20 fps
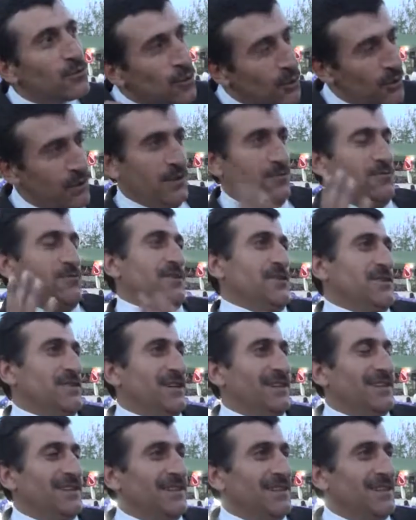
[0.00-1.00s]
Konak olacak.
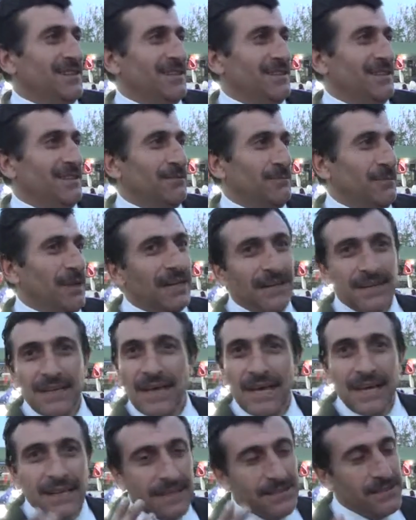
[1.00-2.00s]
İnşallah.
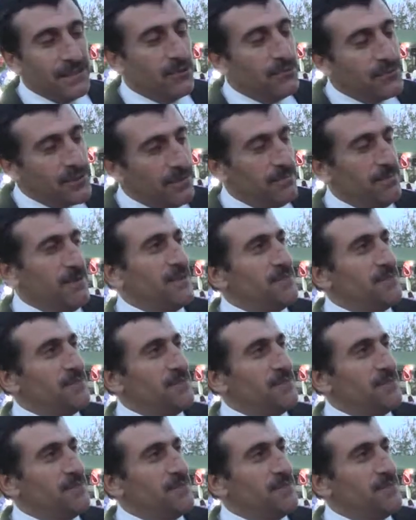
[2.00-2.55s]
Yani Elazığ'a güzel bir